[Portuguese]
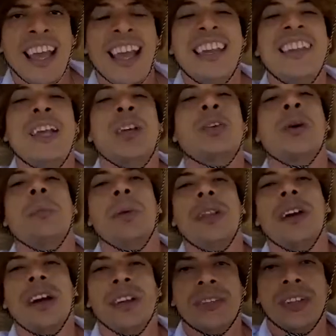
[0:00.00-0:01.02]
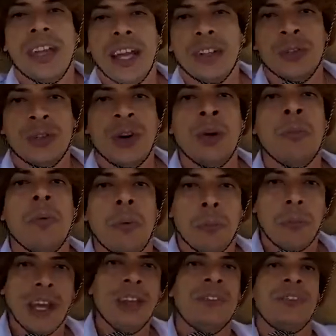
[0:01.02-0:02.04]
É, desculpa, negocinho, assim, é só um
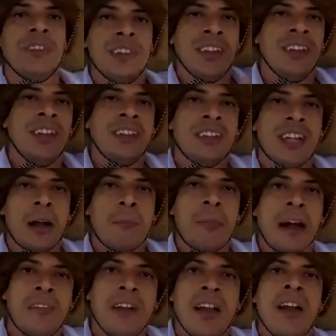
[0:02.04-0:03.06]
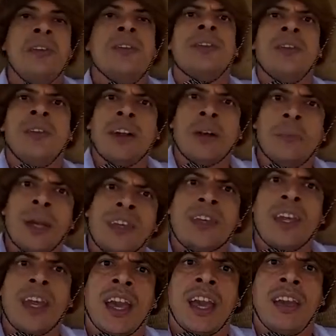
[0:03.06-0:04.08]
momento de desabar. Você vê como é
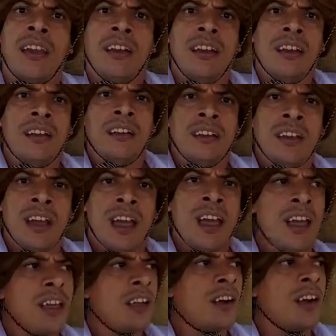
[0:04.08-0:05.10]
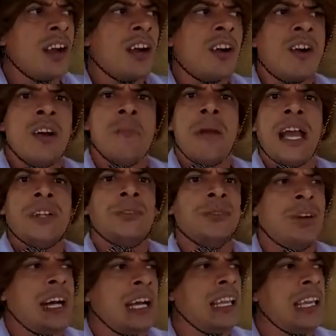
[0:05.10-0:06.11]
que é? é agora
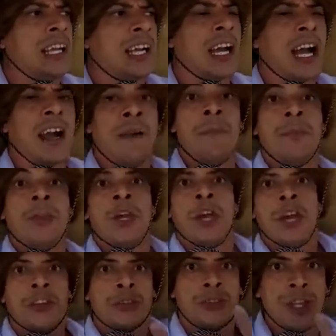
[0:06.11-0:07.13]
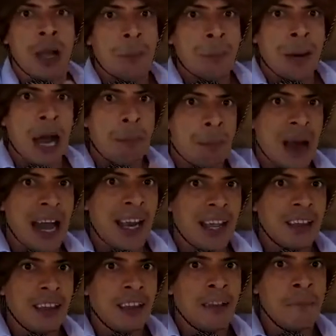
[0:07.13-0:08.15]
começam a ligar. E se
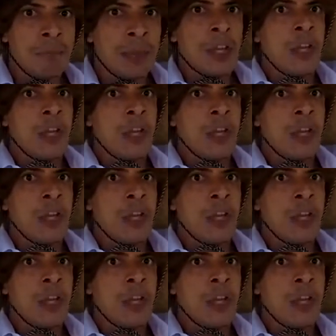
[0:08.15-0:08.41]
preparem,